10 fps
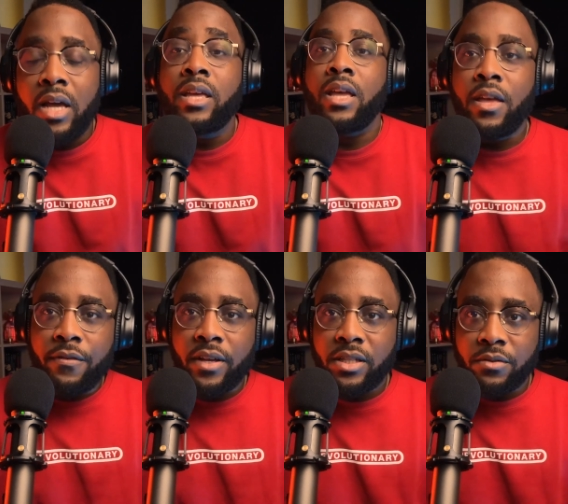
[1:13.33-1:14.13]
Et
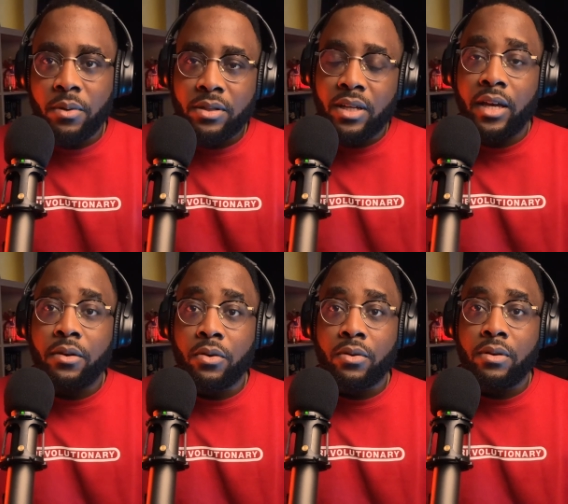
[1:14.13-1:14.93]
effectivement, c'est vrai
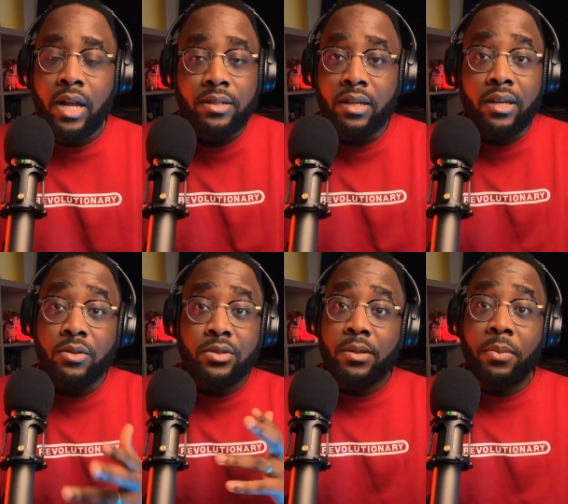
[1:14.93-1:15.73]
que la série
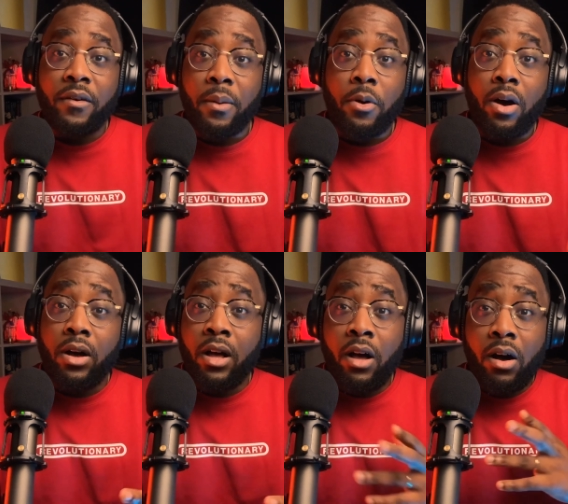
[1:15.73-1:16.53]
ne s'est pas
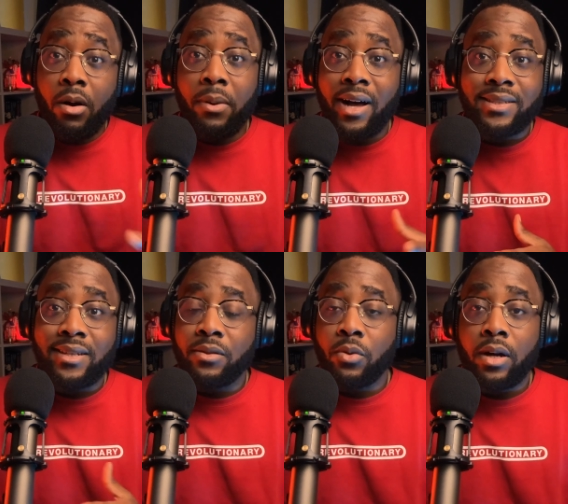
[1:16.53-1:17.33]
vraiment
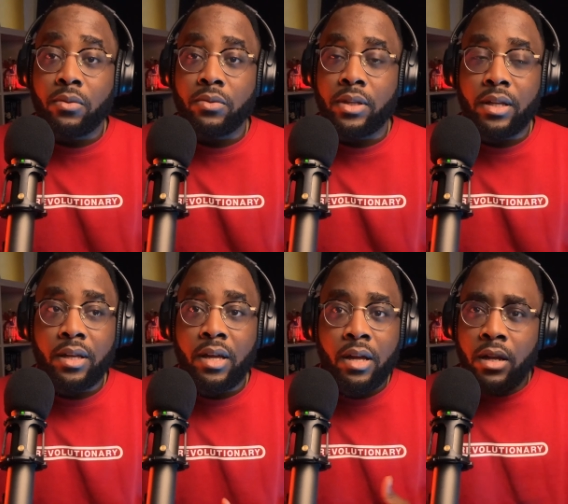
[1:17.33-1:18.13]
embarrassée à nous
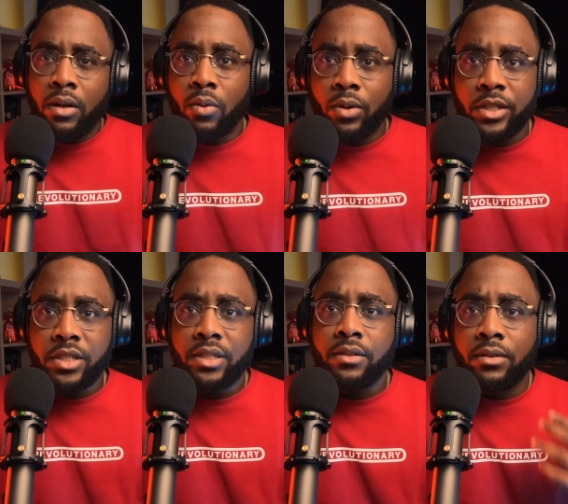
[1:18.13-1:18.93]
raconter
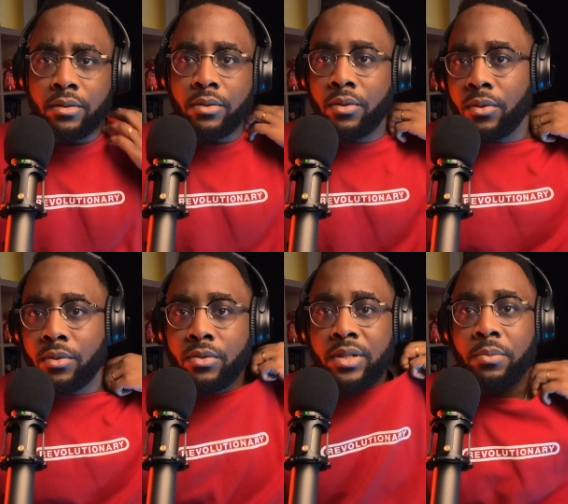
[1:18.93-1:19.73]
l'origine de,
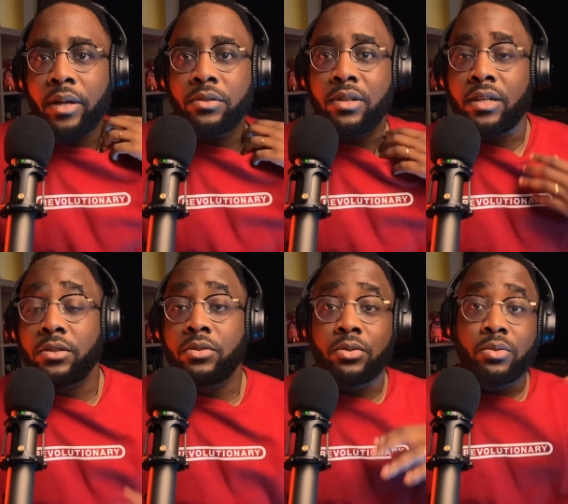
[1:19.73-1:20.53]
de, ces
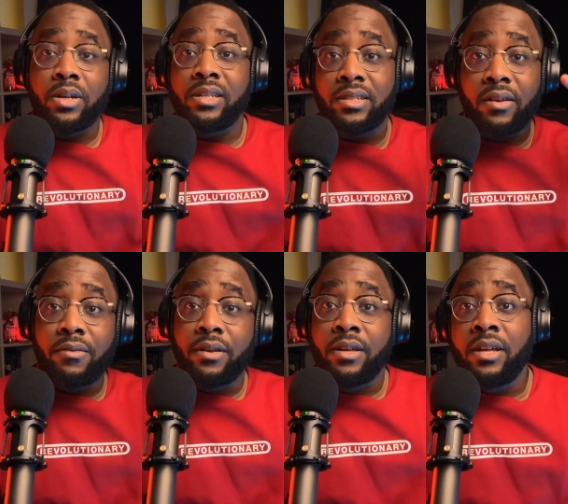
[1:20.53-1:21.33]
personnages, que ce soit les
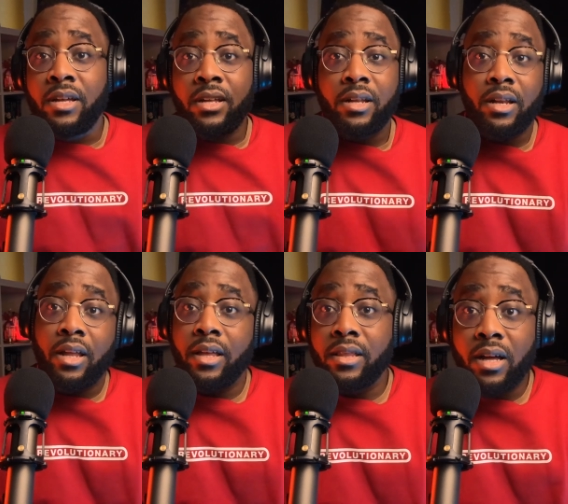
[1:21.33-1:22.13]
elfes,
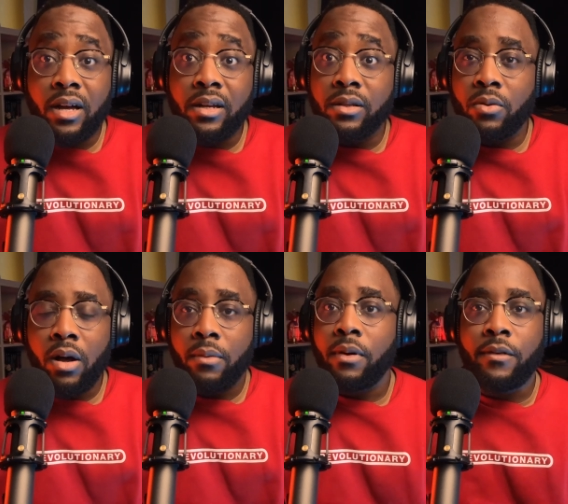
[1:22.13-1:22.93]
les nains, les
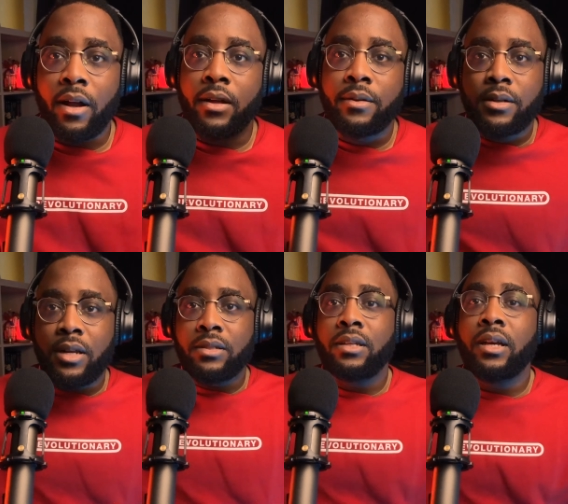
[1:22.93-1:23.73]
noirs, ben voilà.
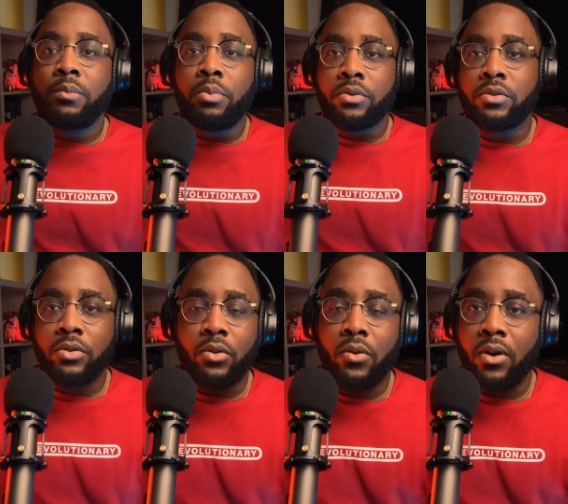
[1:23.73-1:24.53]
La série pose
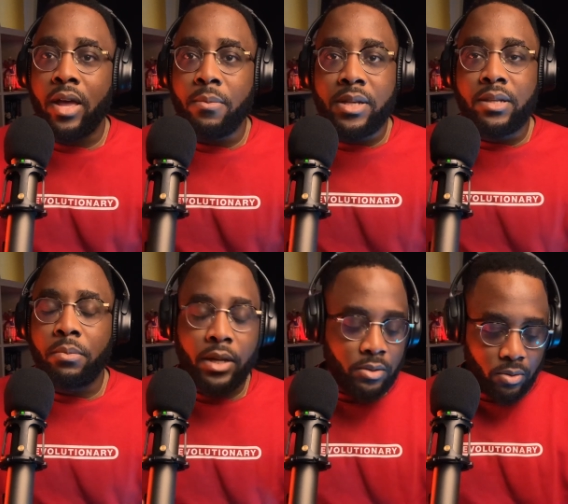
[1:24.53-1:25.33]
le ton, aimez ses
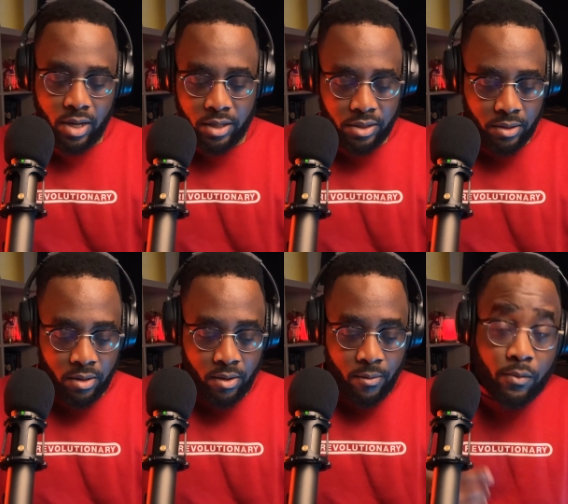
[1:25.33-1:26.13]
personnages,
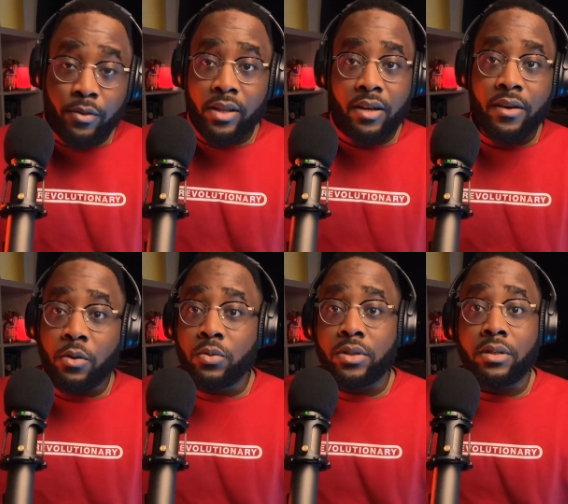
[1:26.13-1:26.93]
vous faites
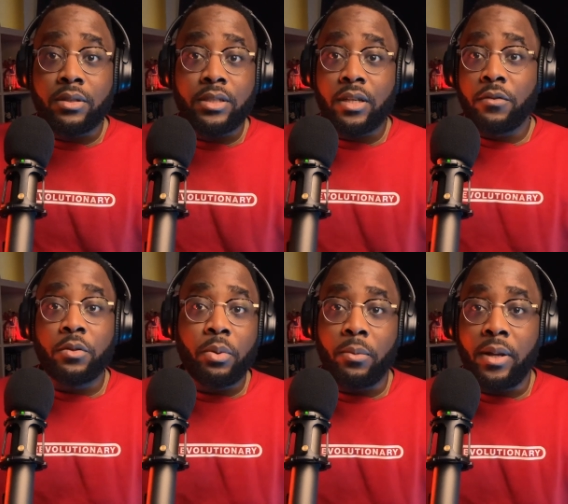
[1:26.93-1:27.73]
avec ou sans, c'est
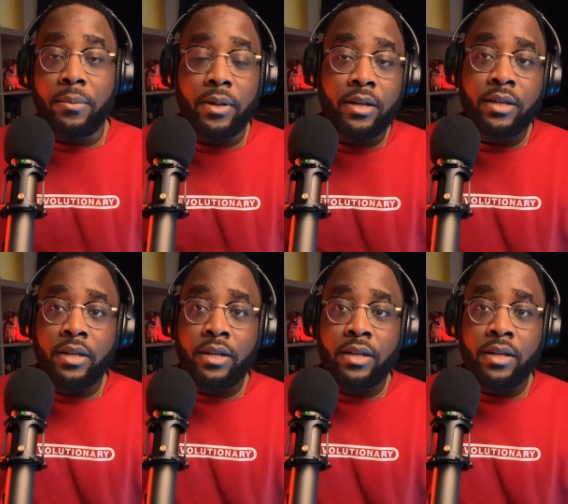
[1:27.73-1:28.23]
votre problème.